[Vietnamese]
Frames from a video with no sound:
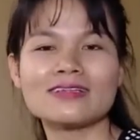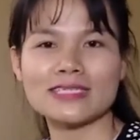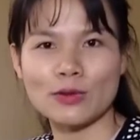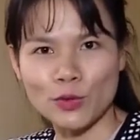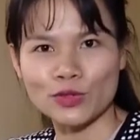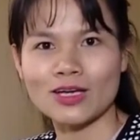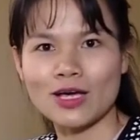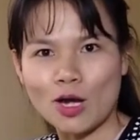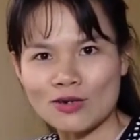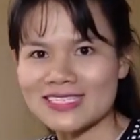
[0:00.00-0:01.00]
nhắn tin trao đổi
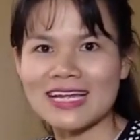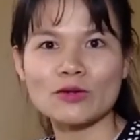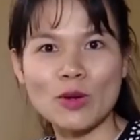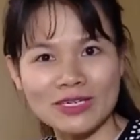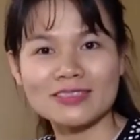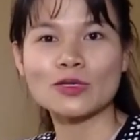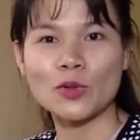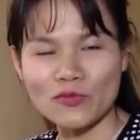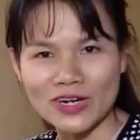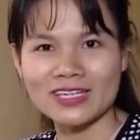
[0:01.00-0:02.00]
còn ra đến ngoài đời
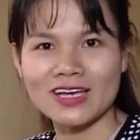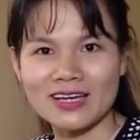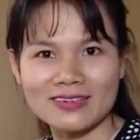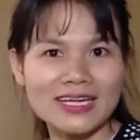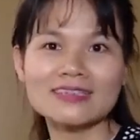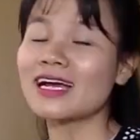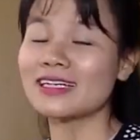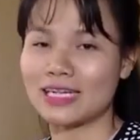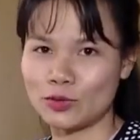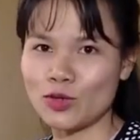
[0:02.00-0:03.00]
thực cũng vậy đến
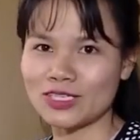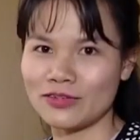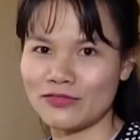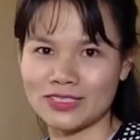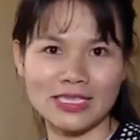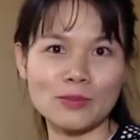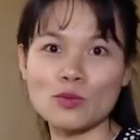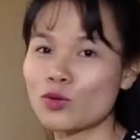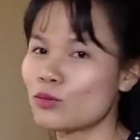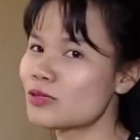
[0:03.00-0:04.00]
các nhà thuốc thì việc
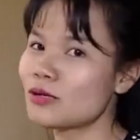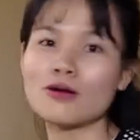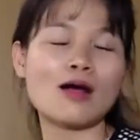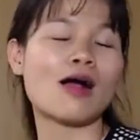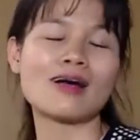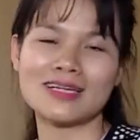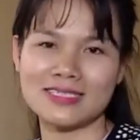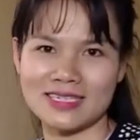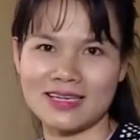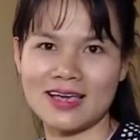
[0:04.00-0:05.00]
tìm mua cũng không có khó
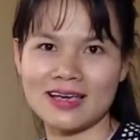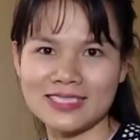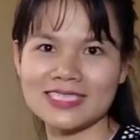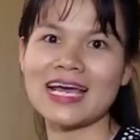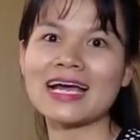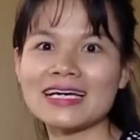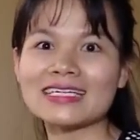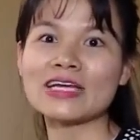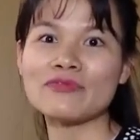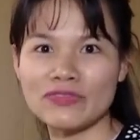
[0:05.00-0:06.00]
khăn gì chỉ khác
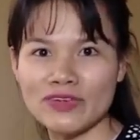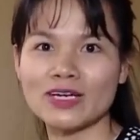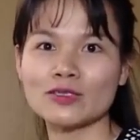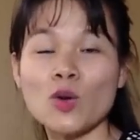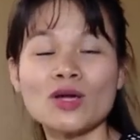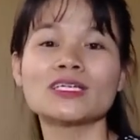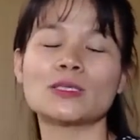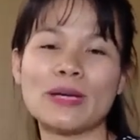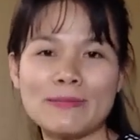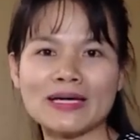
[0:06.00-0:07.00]
là thay vì việc thuốc
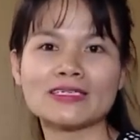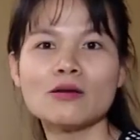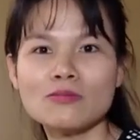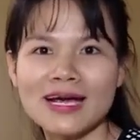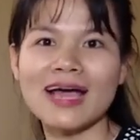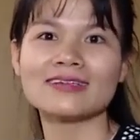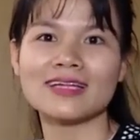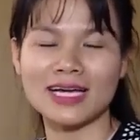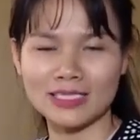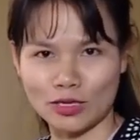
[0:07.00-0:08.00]
được bày bán công khai
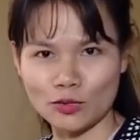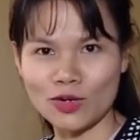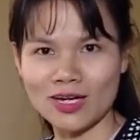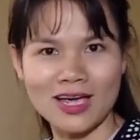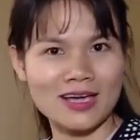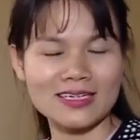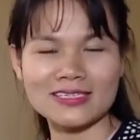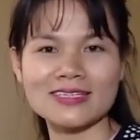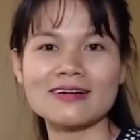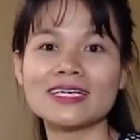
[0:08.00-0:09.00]
tại các nhà thuốc
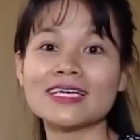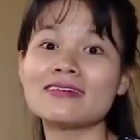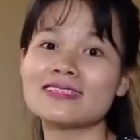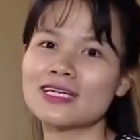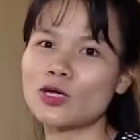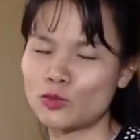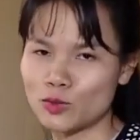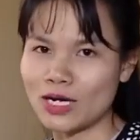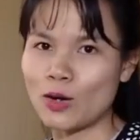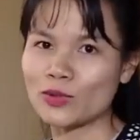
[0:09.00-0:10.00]
thì giờ khi người dân có
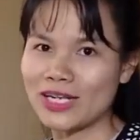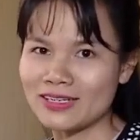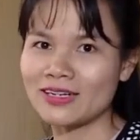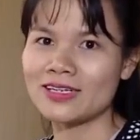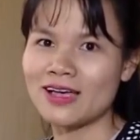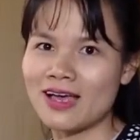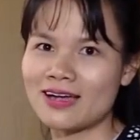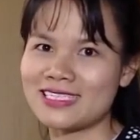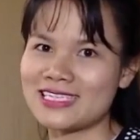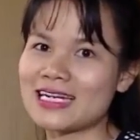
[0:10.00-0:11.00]
nhu cầu đến nơi
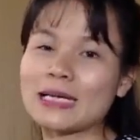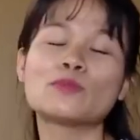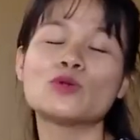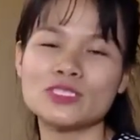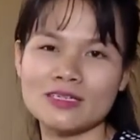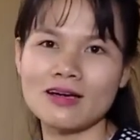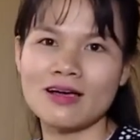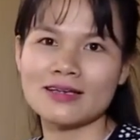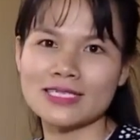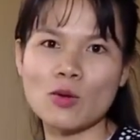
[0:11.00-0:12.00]
thì sẽ đặt mua trước
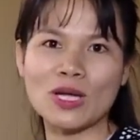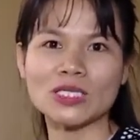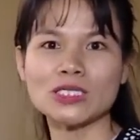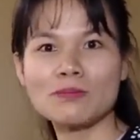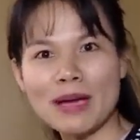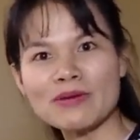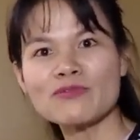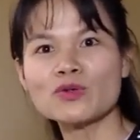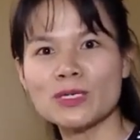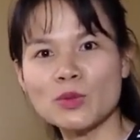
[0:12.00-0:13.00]
sau khoảng từ
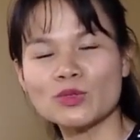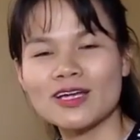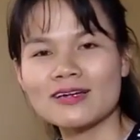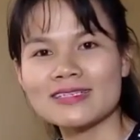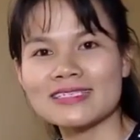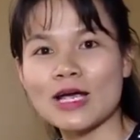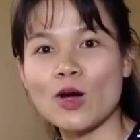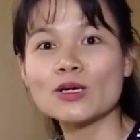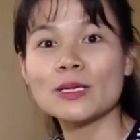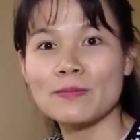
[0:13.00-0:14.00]
30 phút đến một tiếng thì sẽ
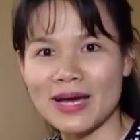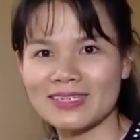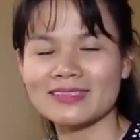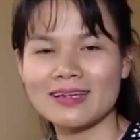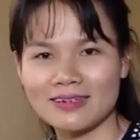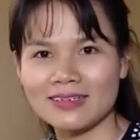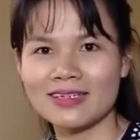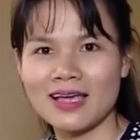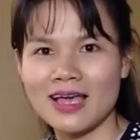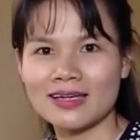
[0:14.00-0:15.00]
có người mang đến tận
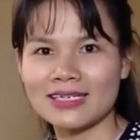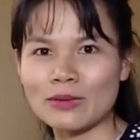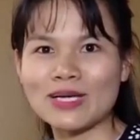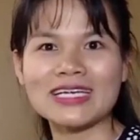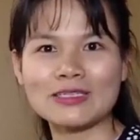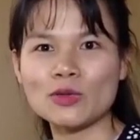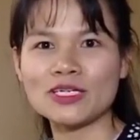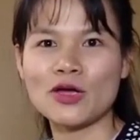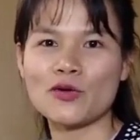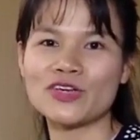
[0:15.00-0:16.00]
nơi theo các nhà
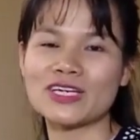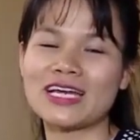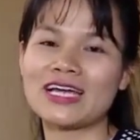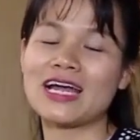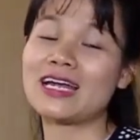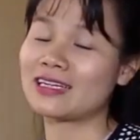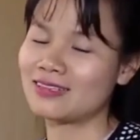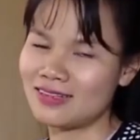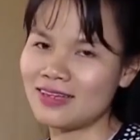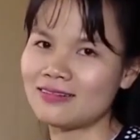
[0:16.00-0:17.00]
thuốc thì ở à, việc này là
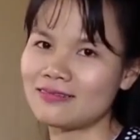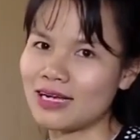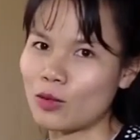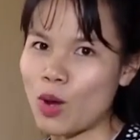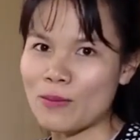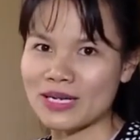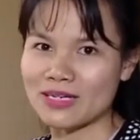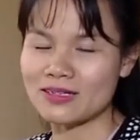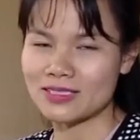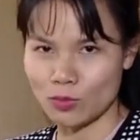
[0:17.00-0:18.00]
cần thiết để qua
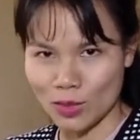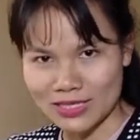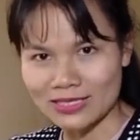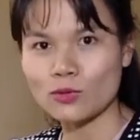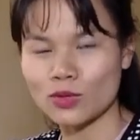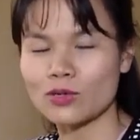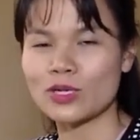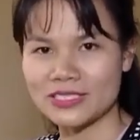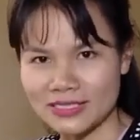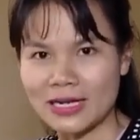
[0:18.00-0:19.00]
mặt sự quản lý của cơ
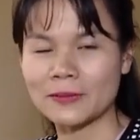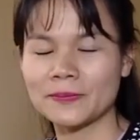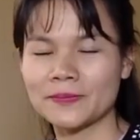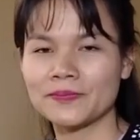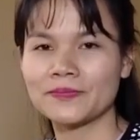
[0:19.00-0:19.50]
quan chức năng